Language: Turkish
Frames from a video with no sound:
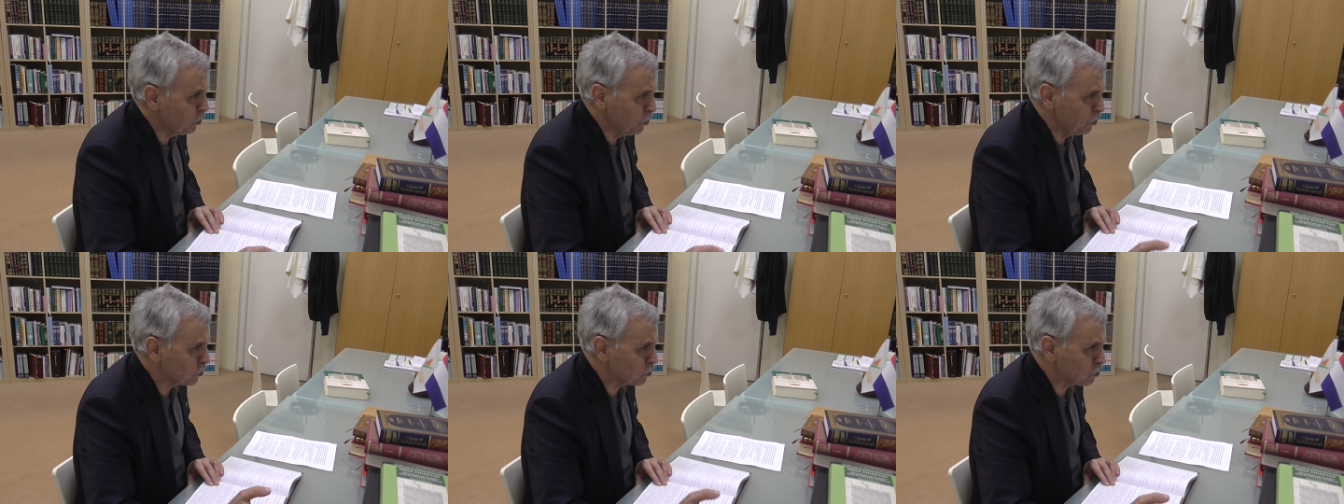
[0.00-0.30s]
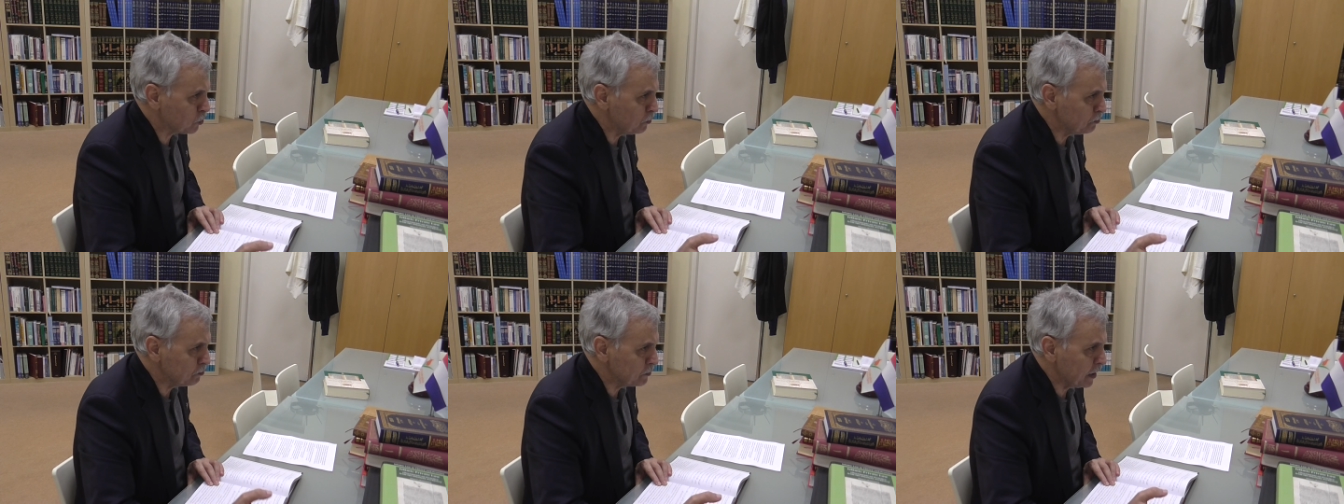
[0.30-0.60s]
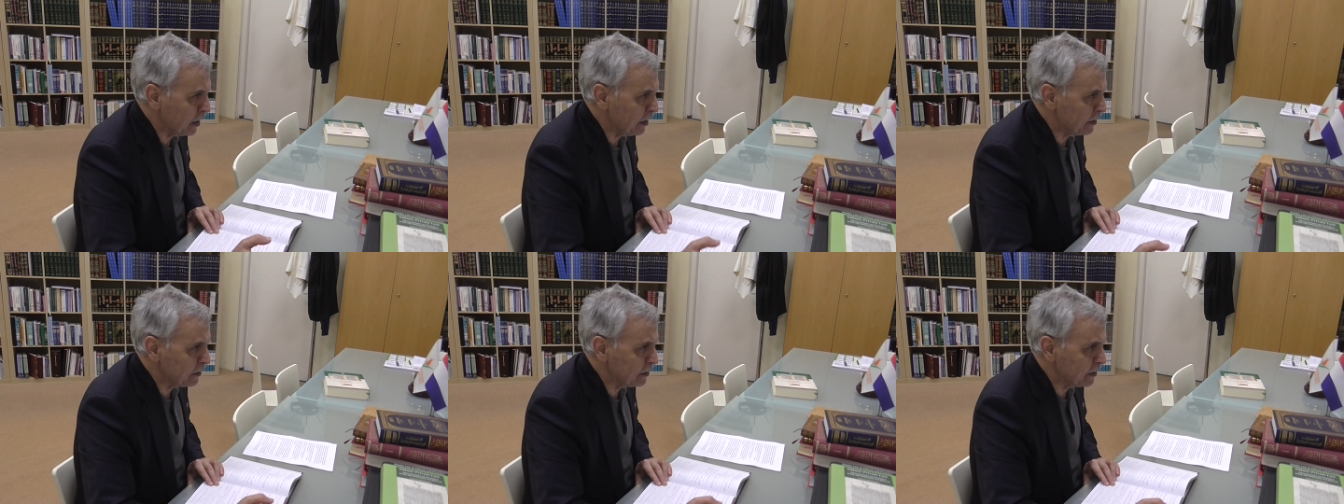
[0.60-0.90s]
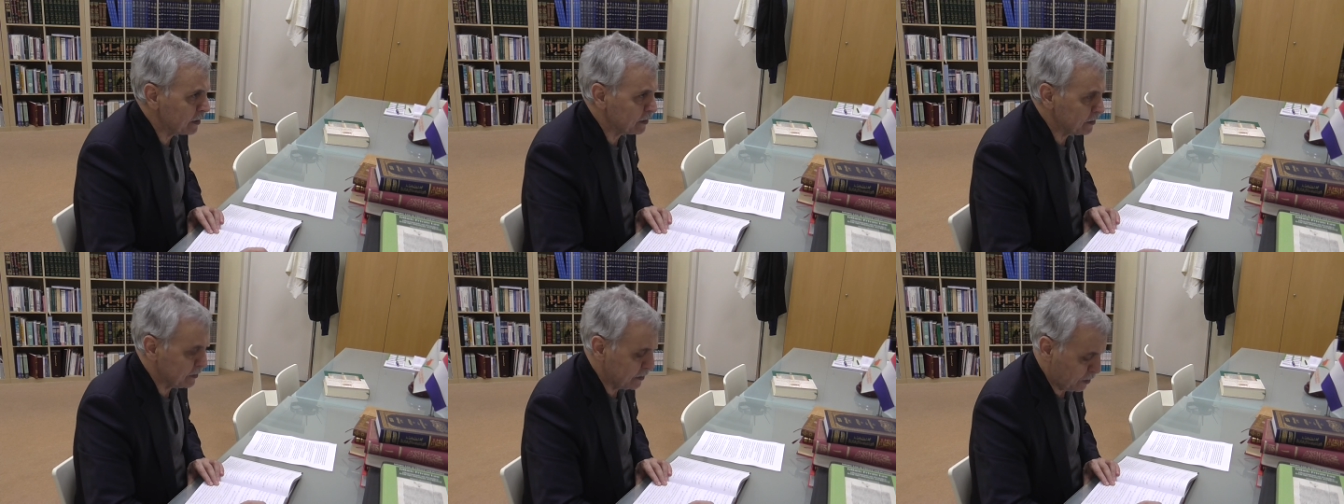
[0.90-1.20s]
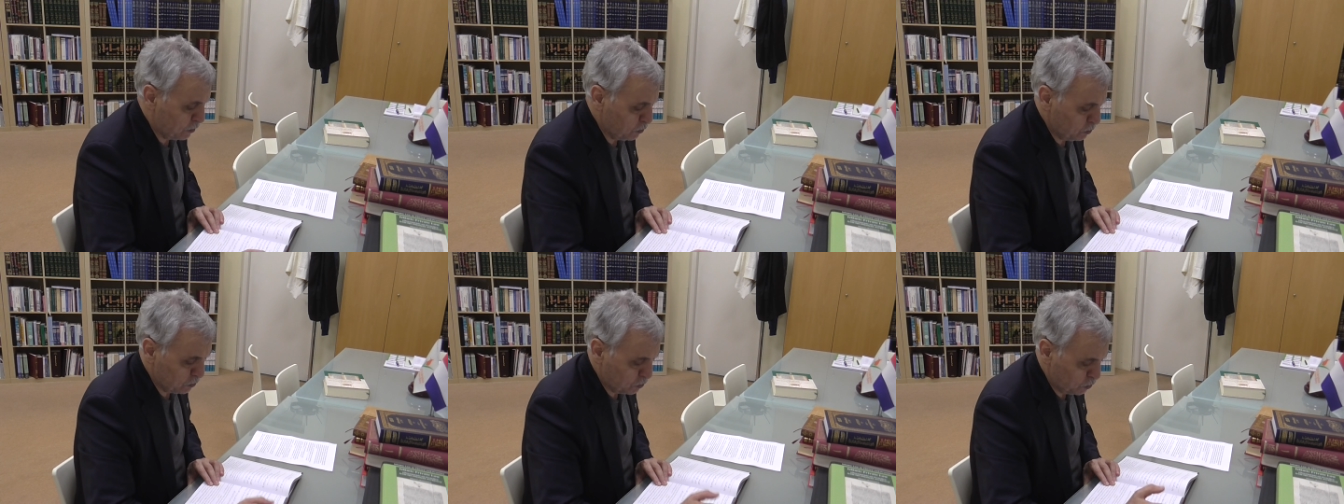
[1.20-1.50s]
unuttum yani ne
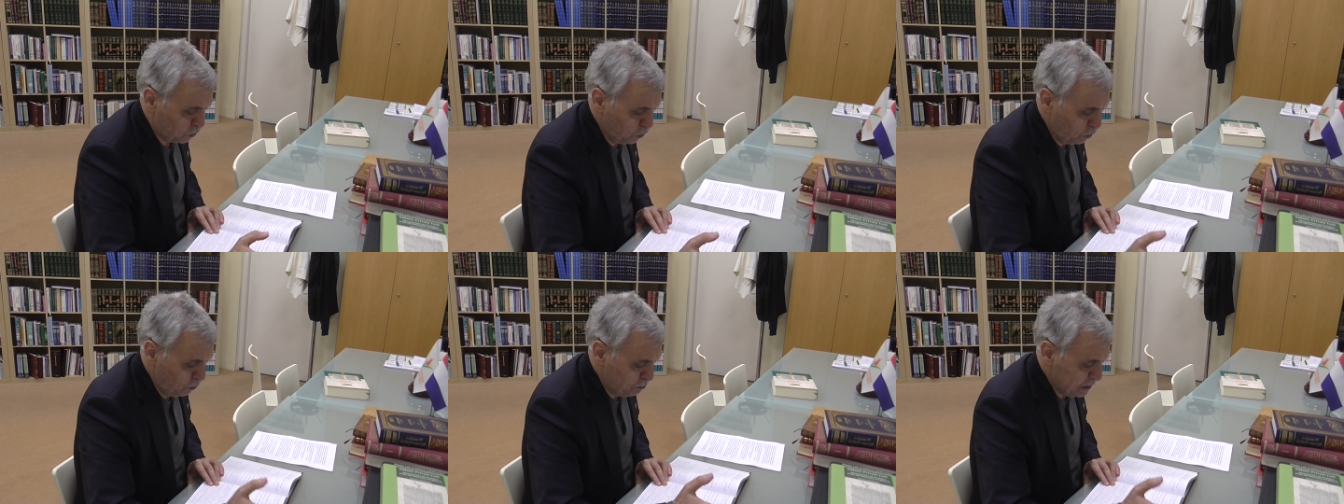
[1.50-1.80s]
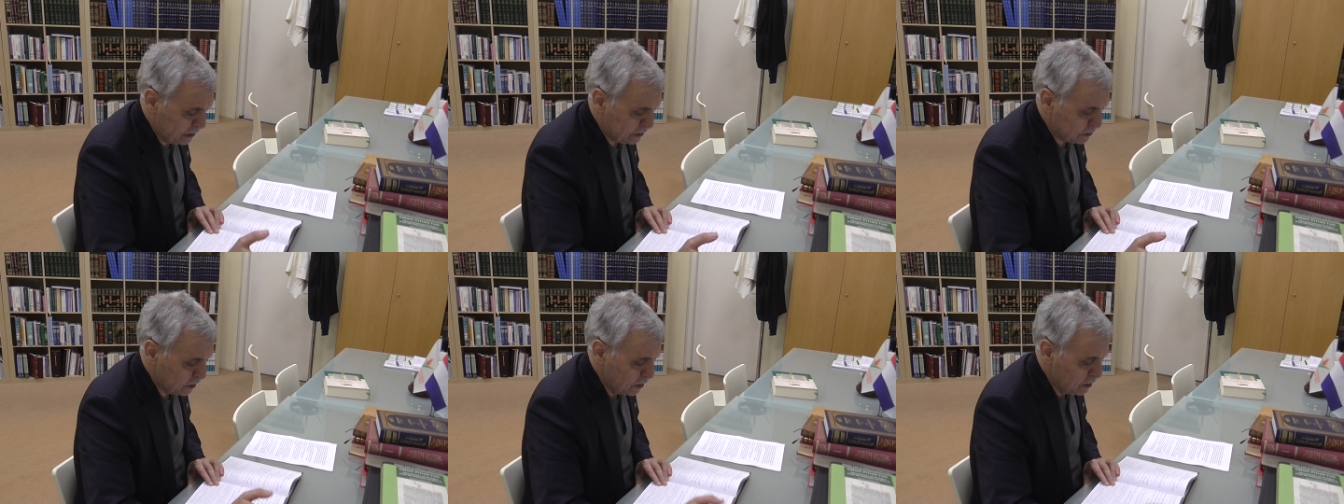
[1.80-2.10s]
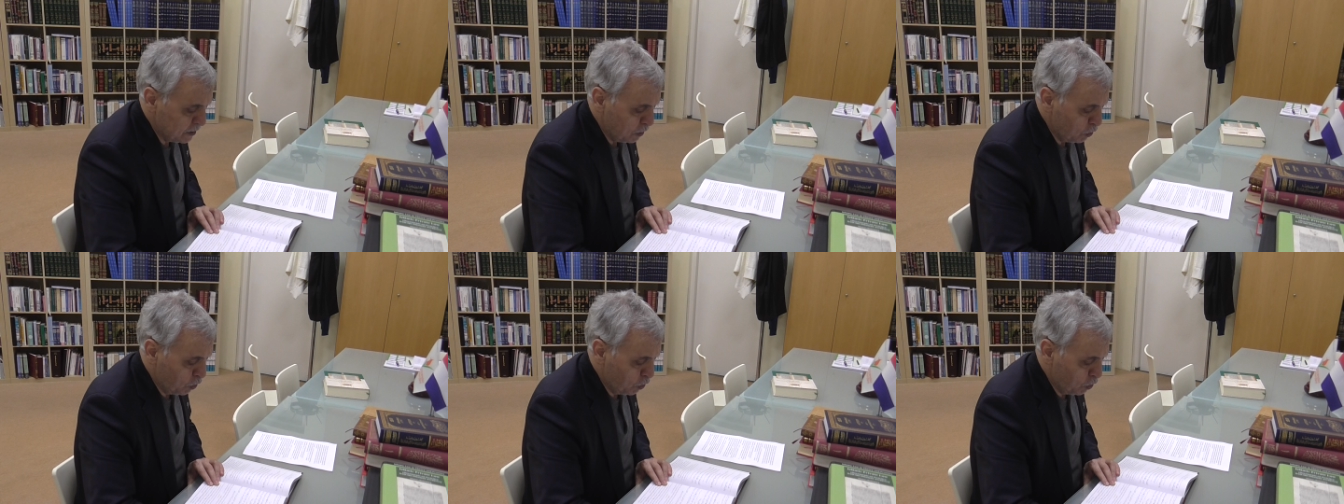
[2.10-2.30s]
kadar olduğunu bir